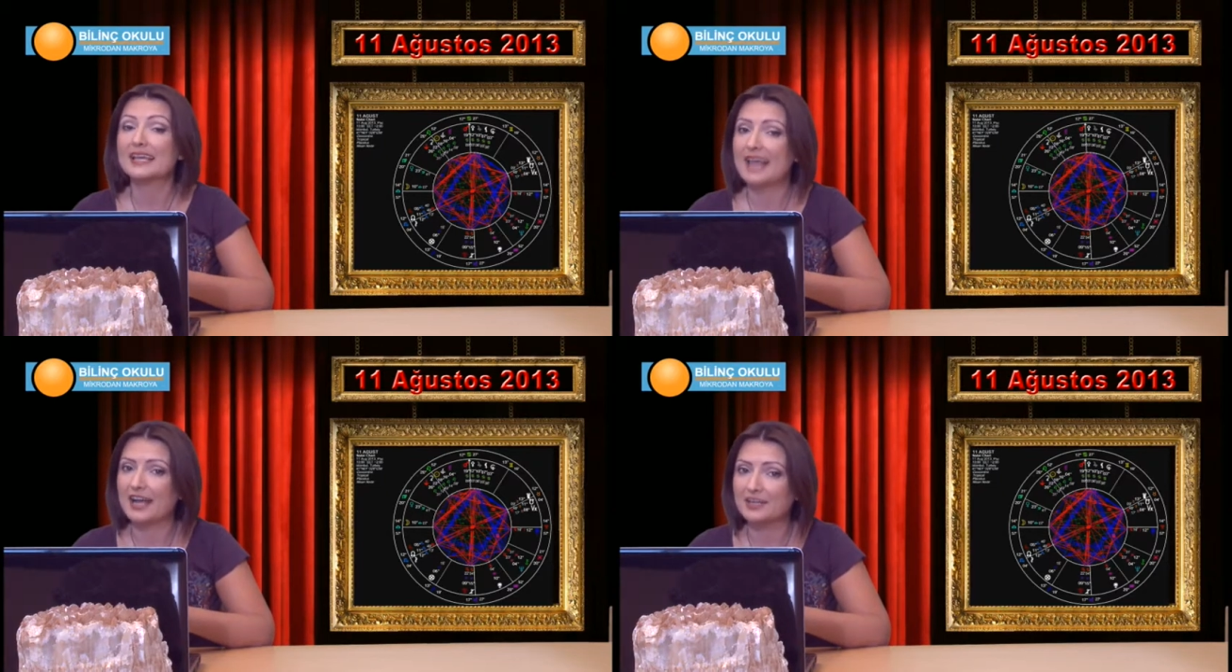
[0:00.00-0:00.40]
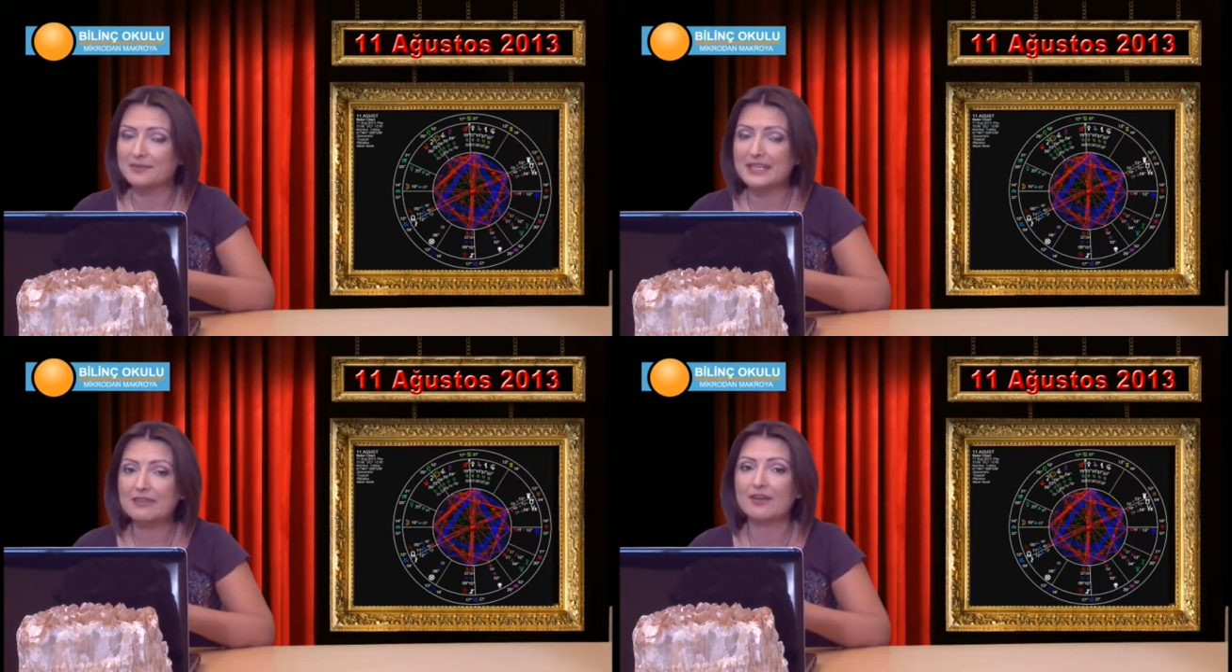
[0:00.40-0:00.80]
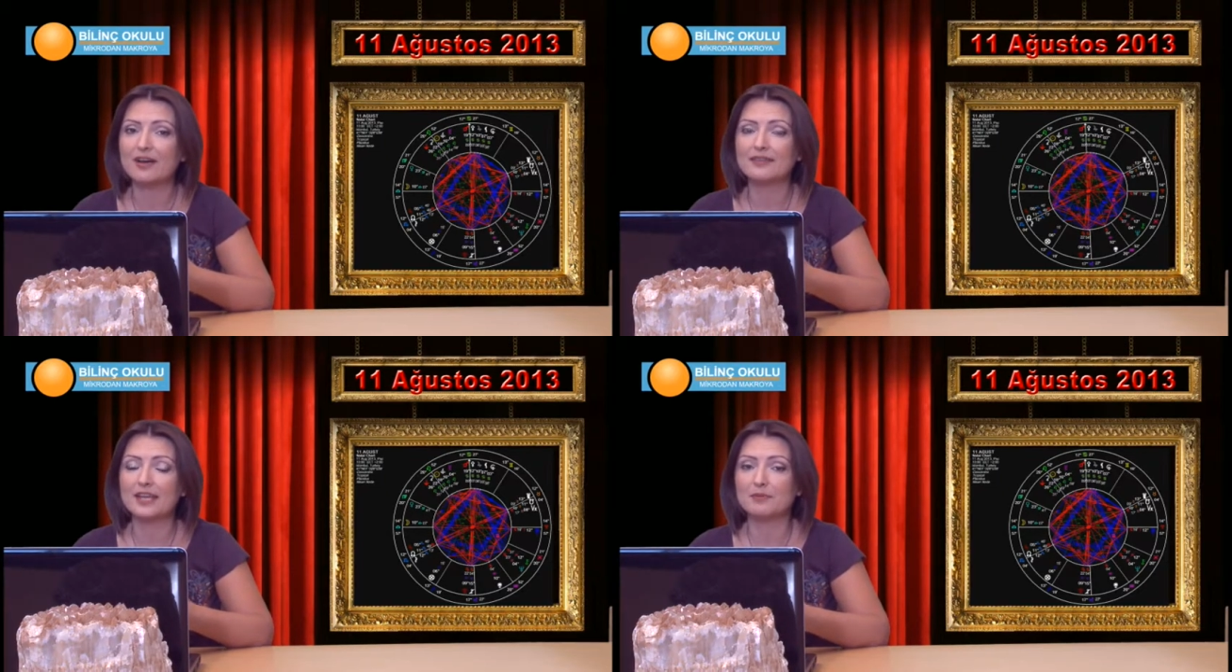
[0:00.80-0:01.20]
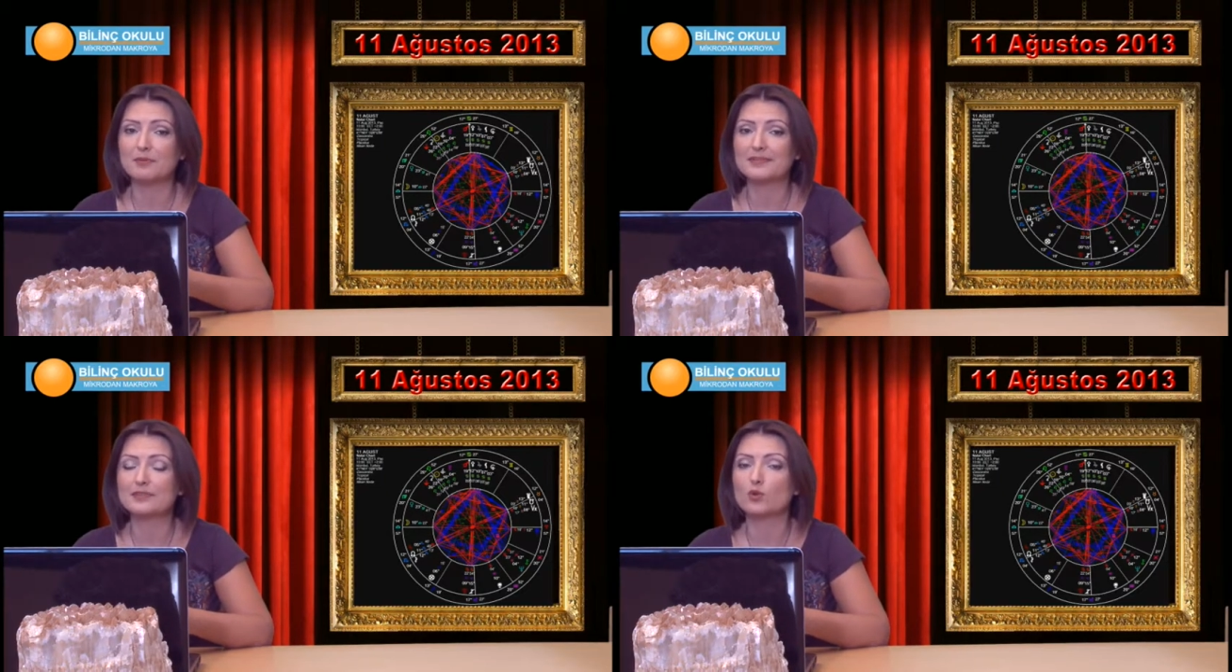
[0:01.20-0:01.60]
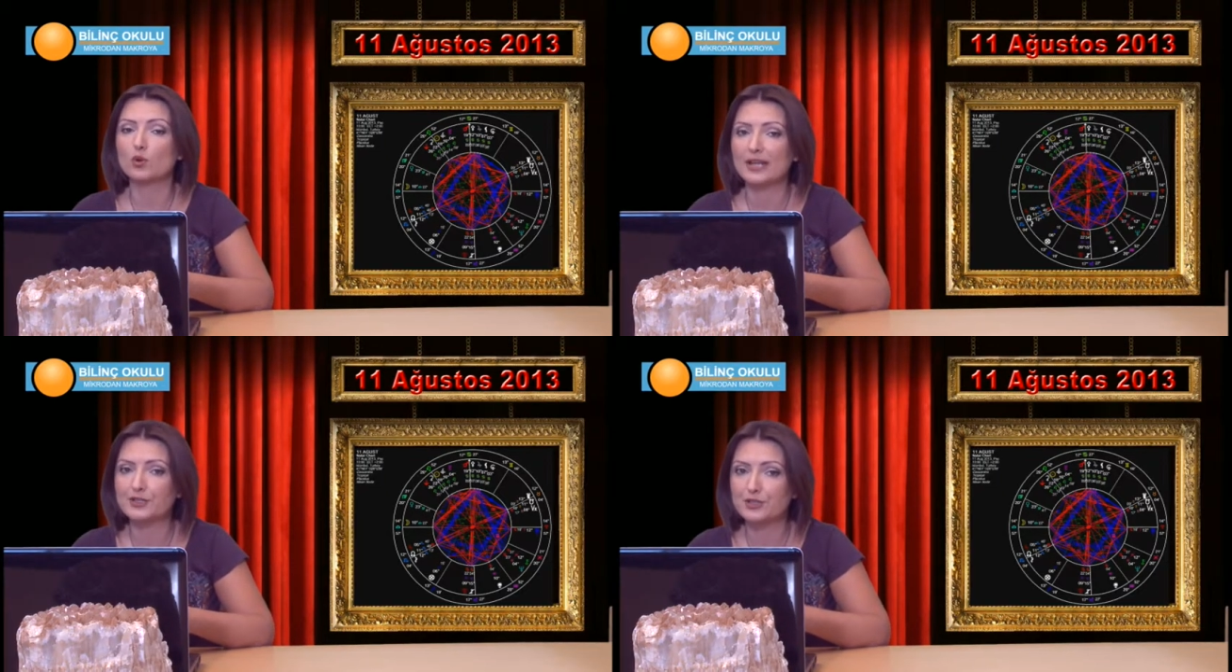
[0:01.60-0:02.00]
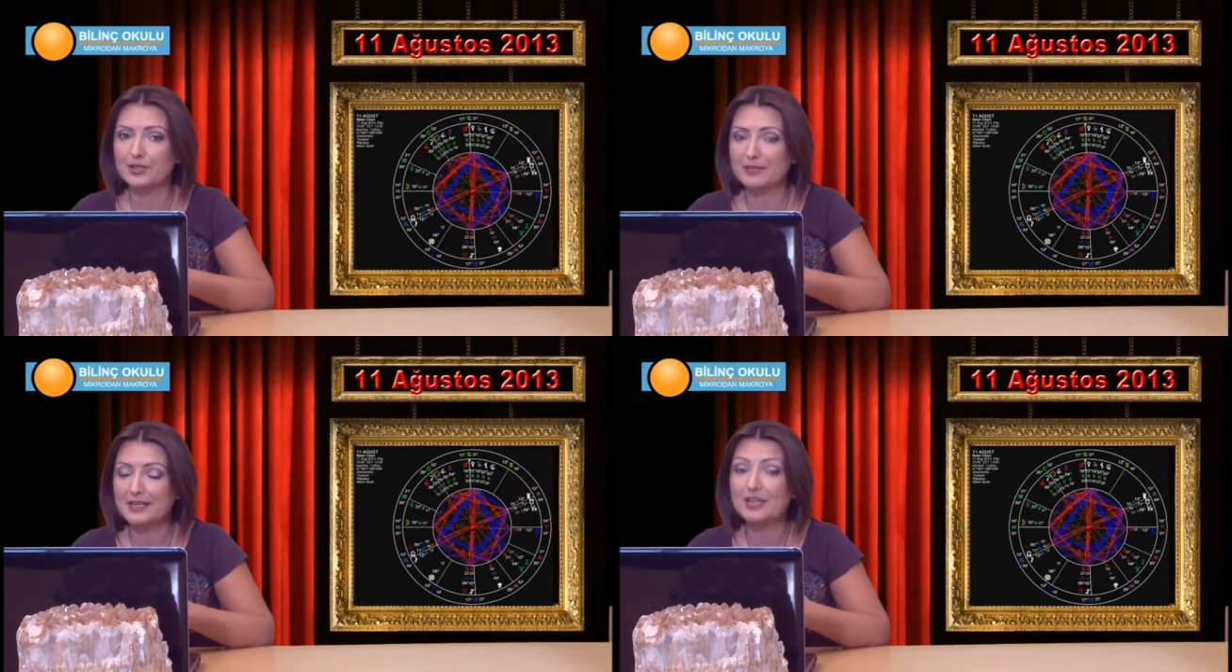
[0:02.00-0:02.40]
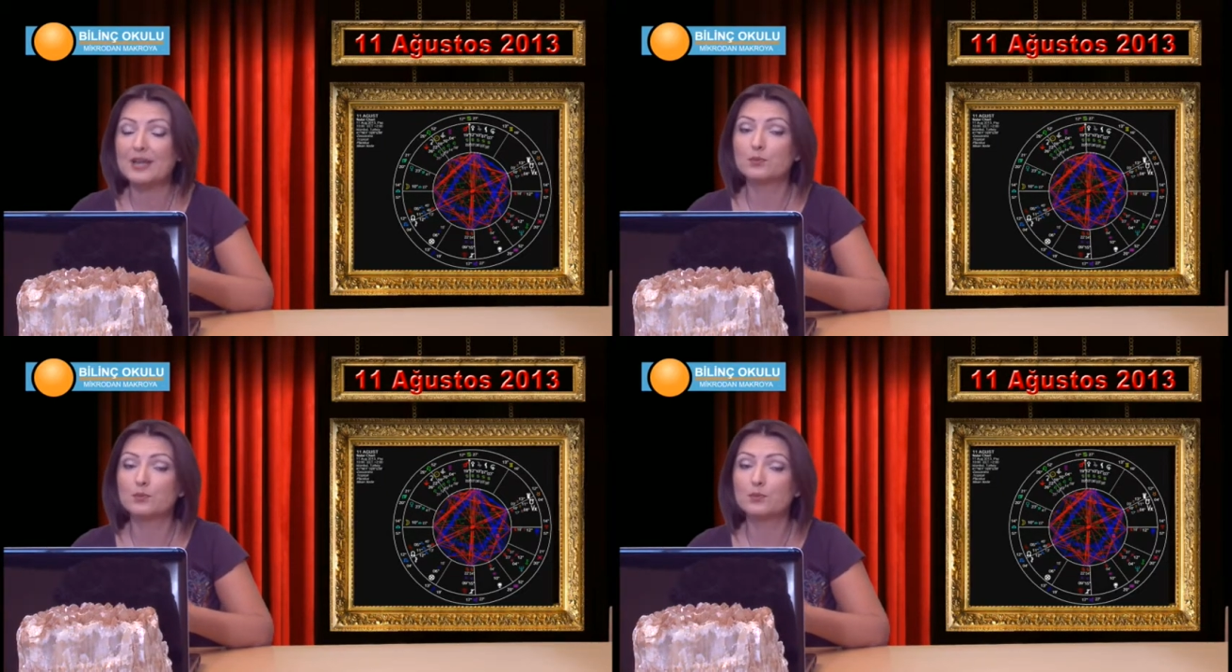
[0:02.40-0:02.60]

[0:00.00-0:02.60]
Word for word: Kendimizi ifade etmemizi zorlaştırabilir.